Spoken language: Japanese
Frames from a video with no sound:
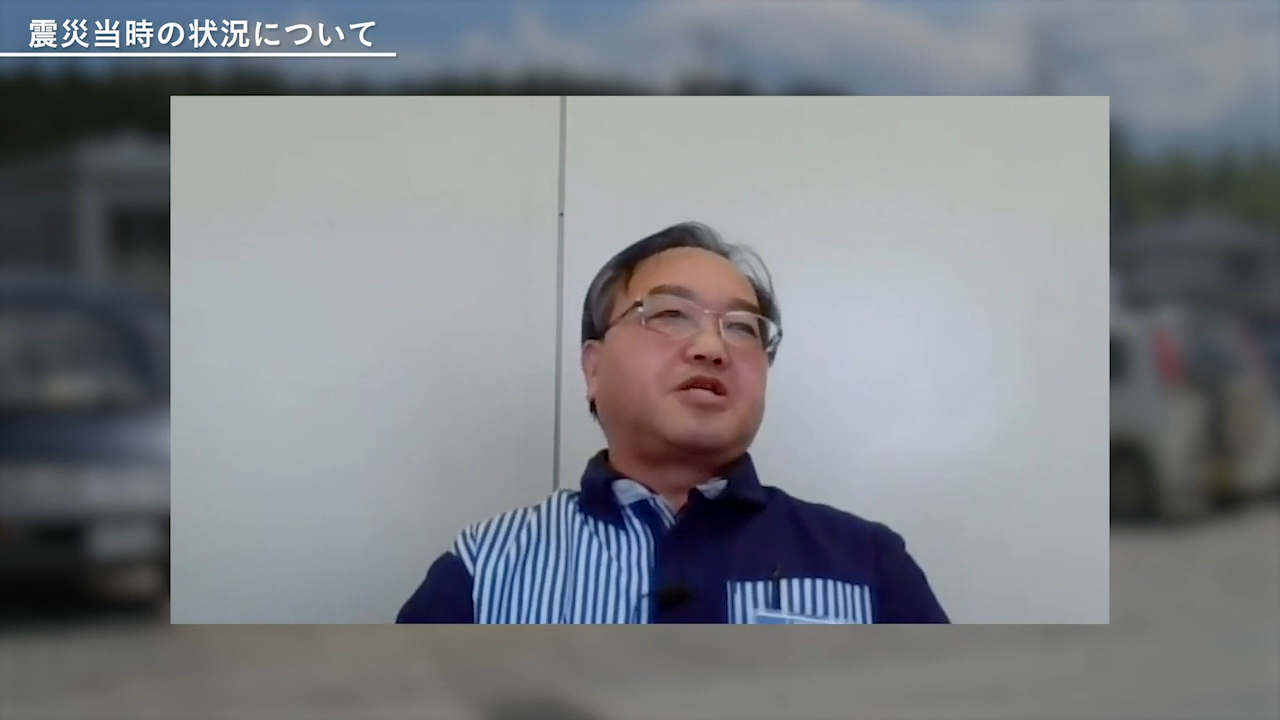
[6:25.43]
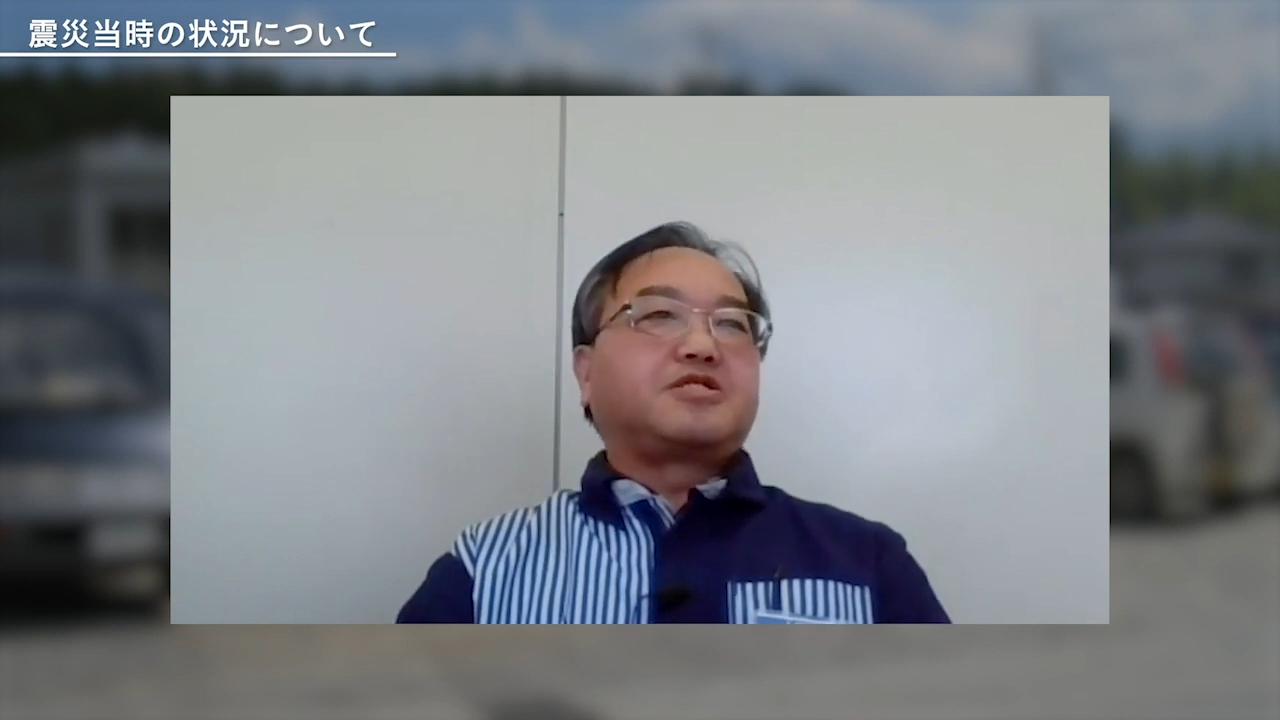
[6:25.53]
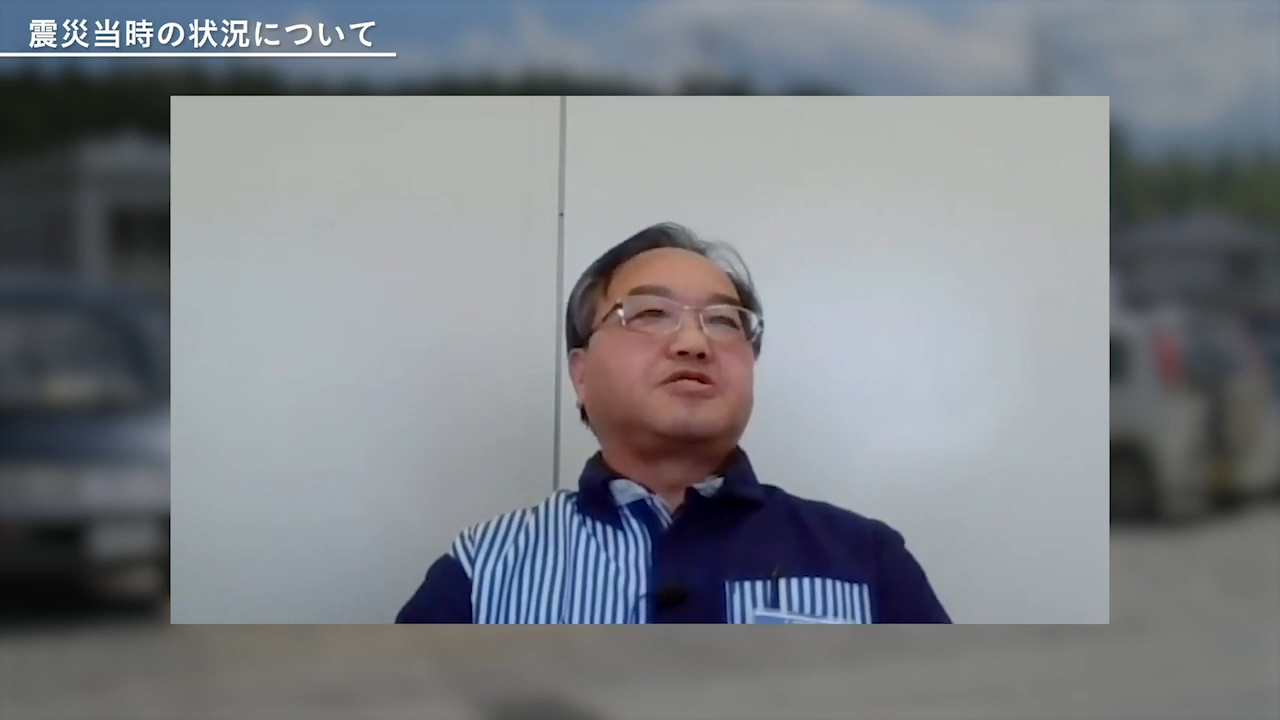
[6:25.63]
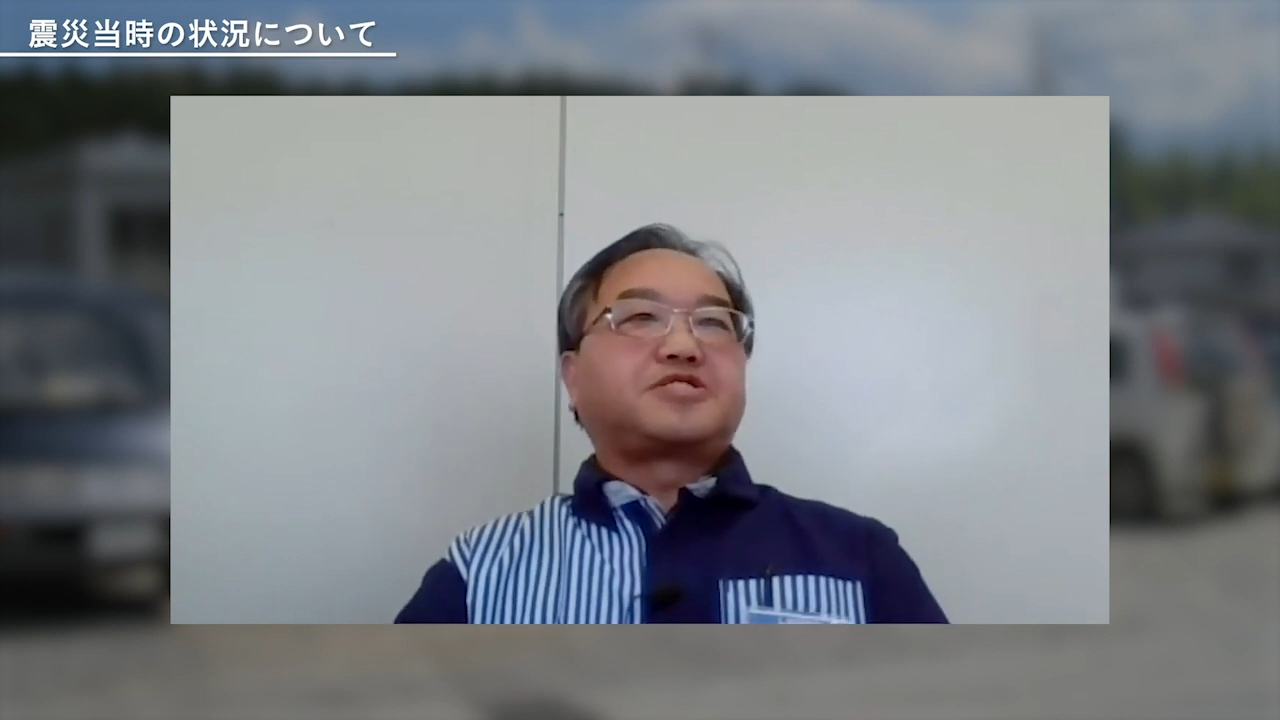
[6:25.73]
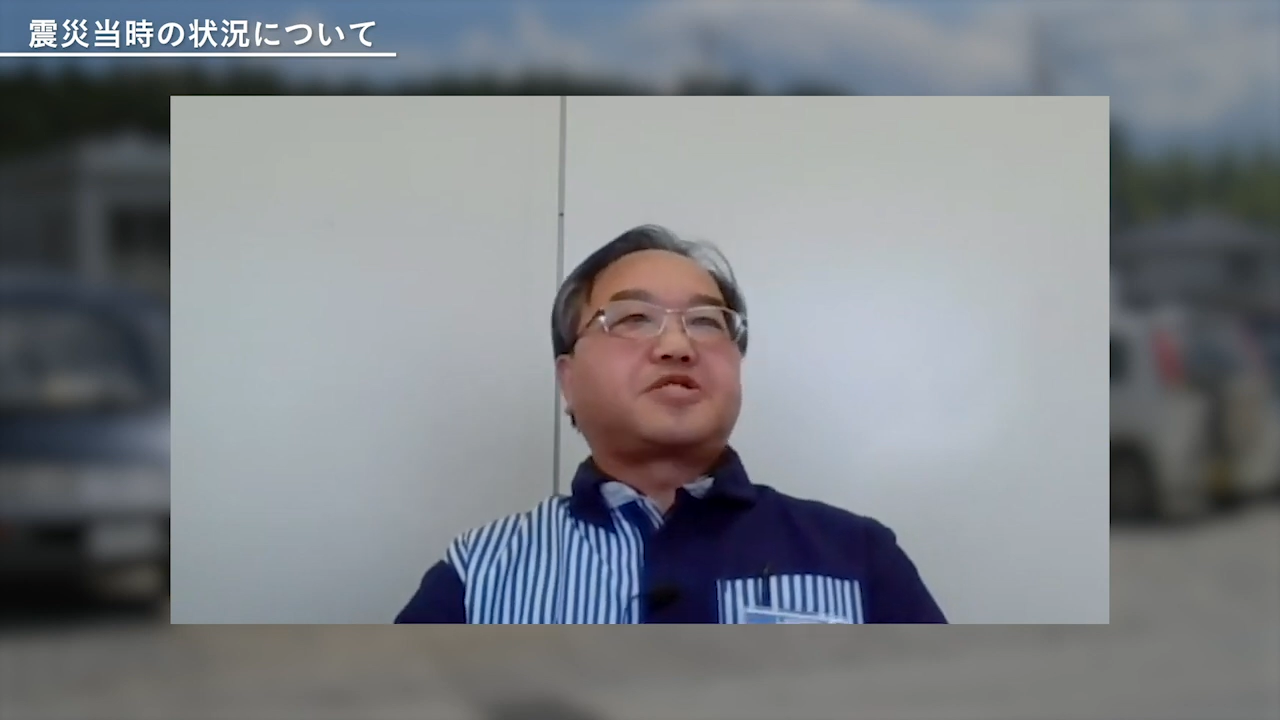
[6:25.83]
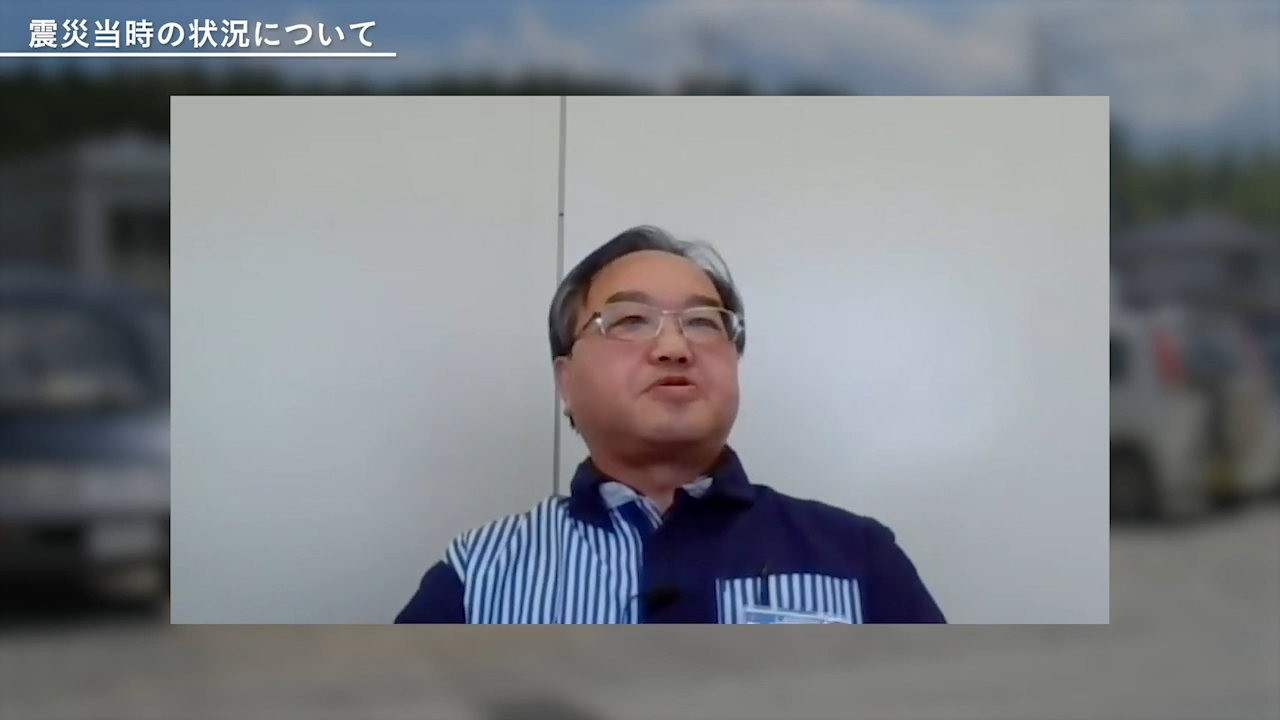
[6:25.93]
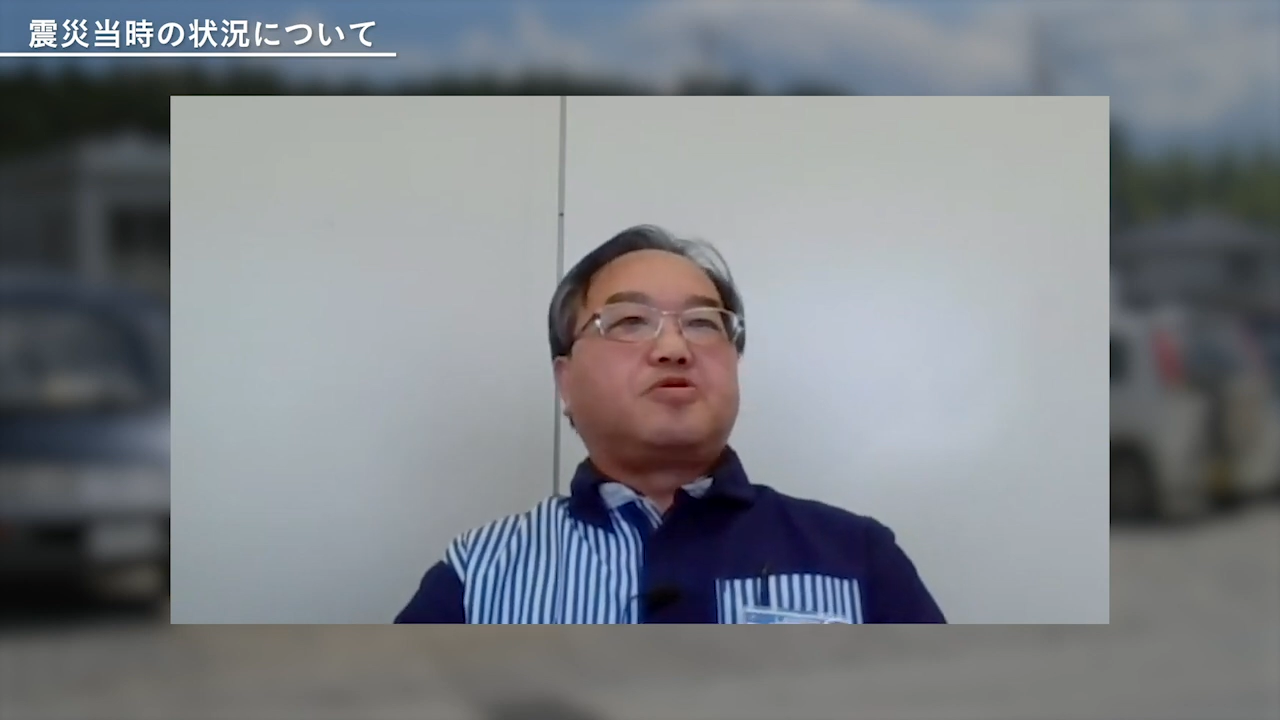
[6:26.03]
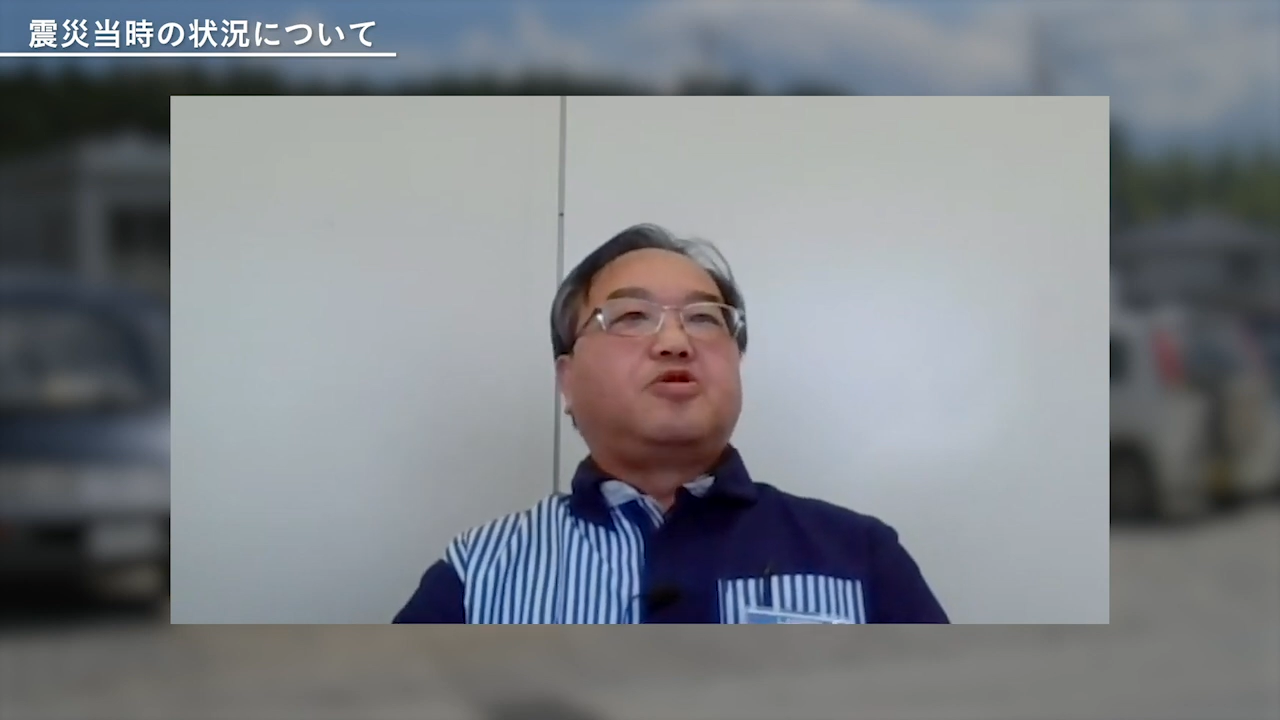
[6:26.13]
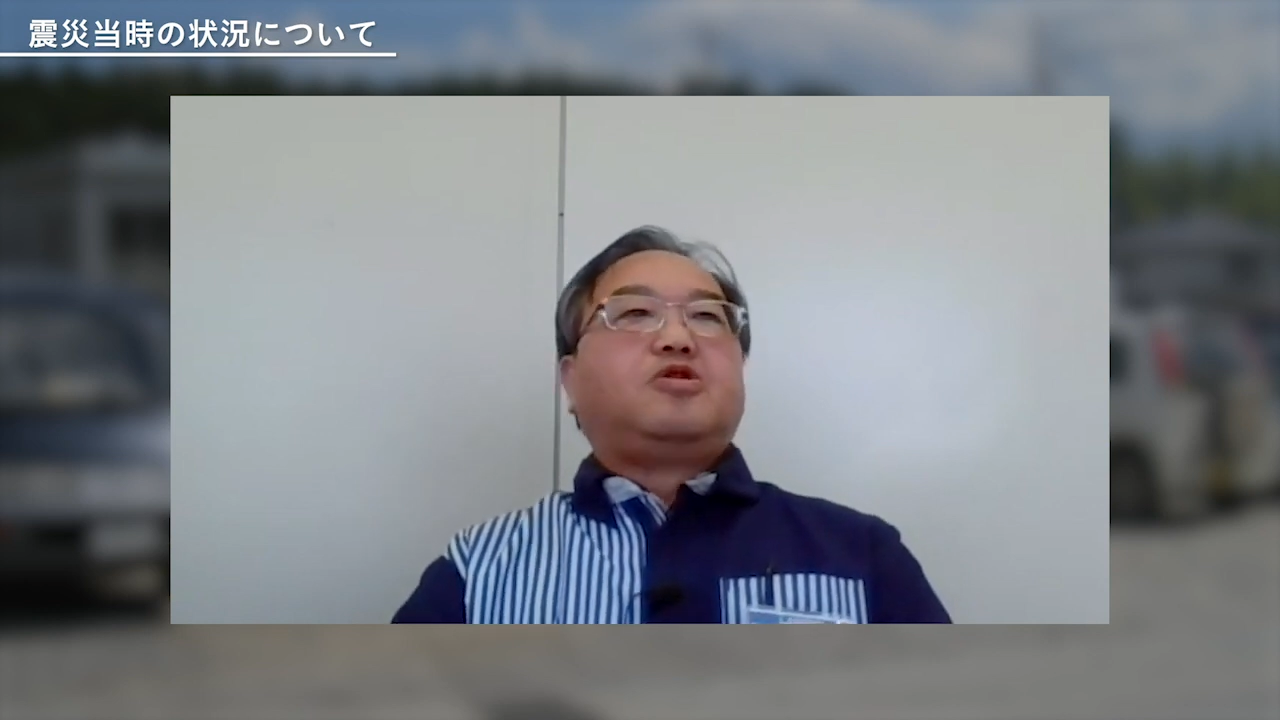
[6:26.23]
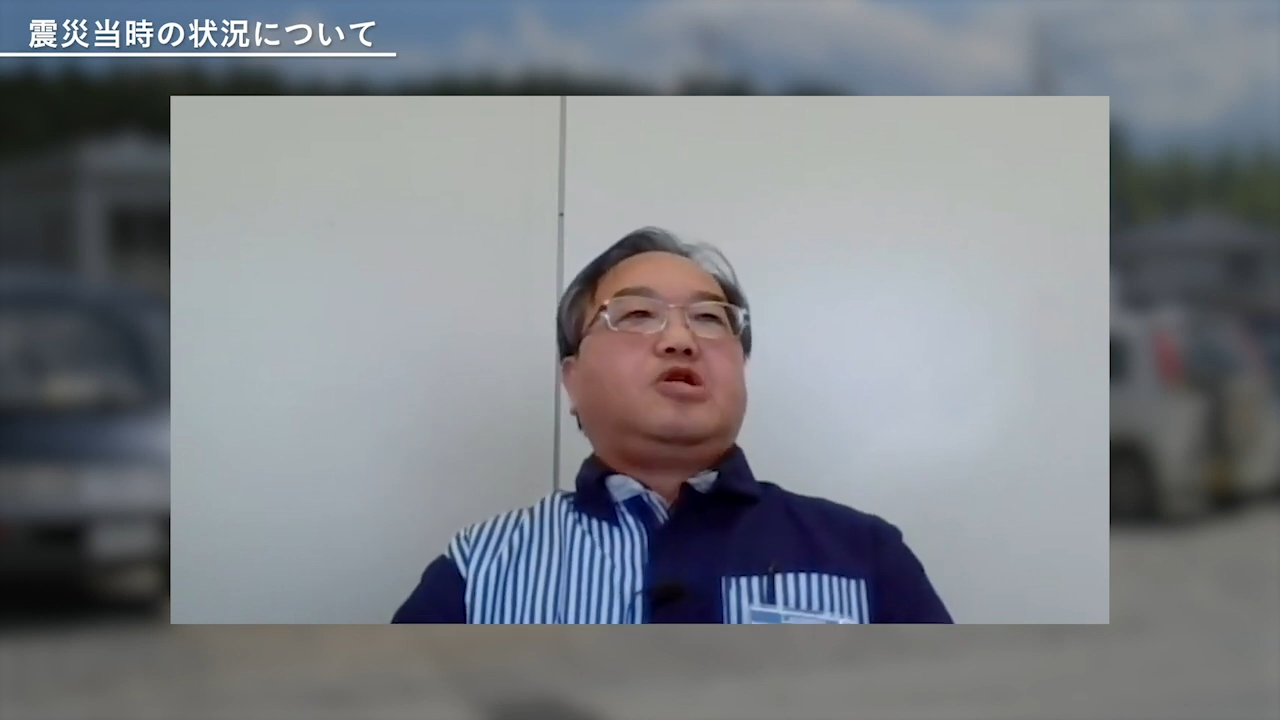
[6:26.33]
なんですけ
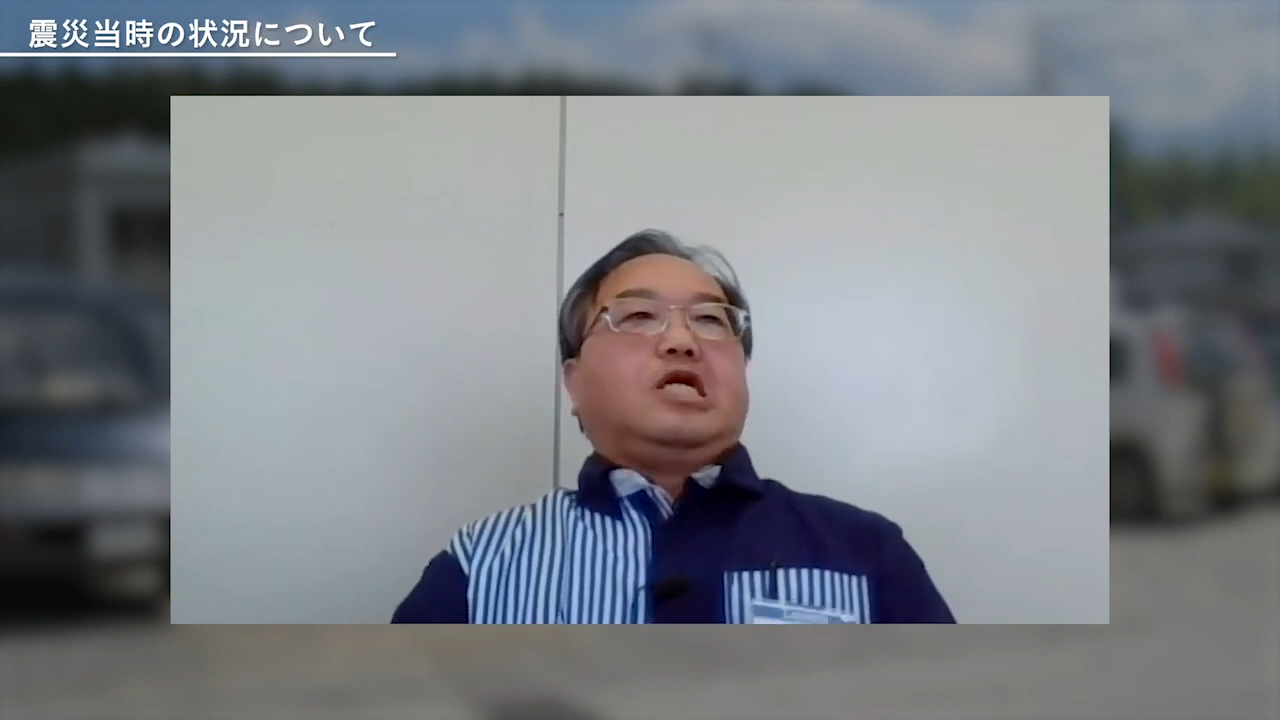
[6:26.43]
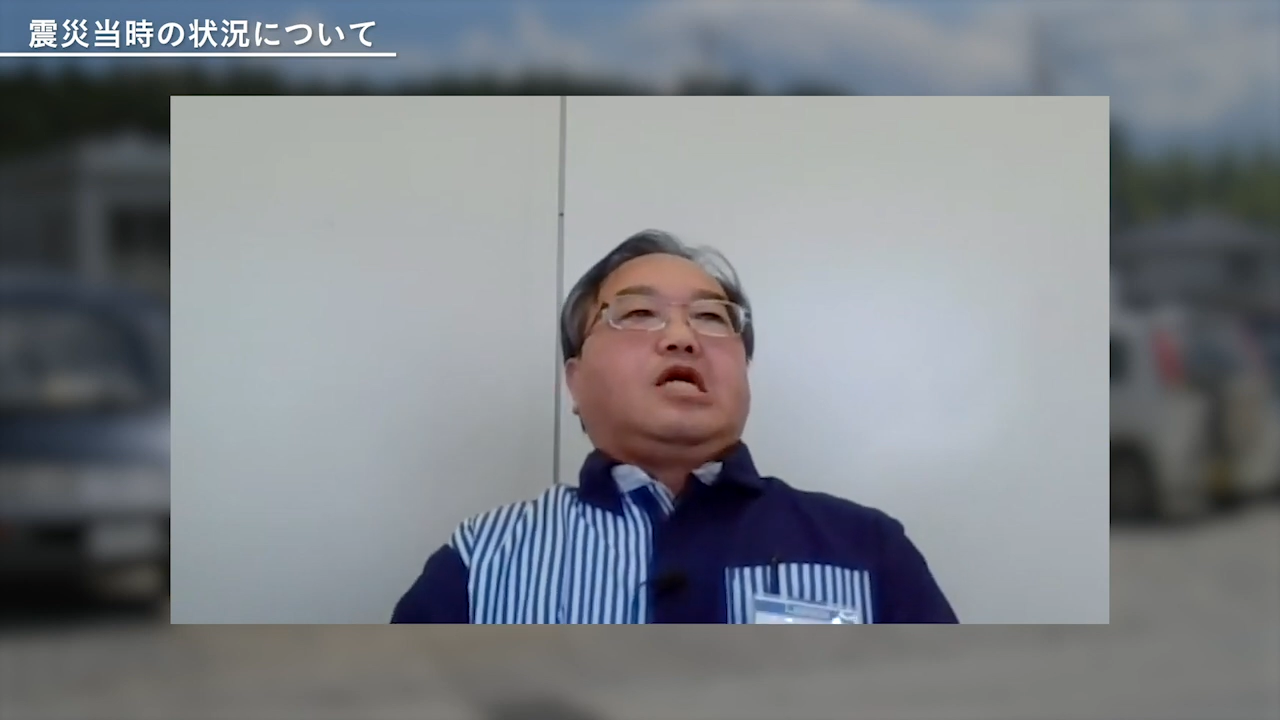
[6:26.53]
ど、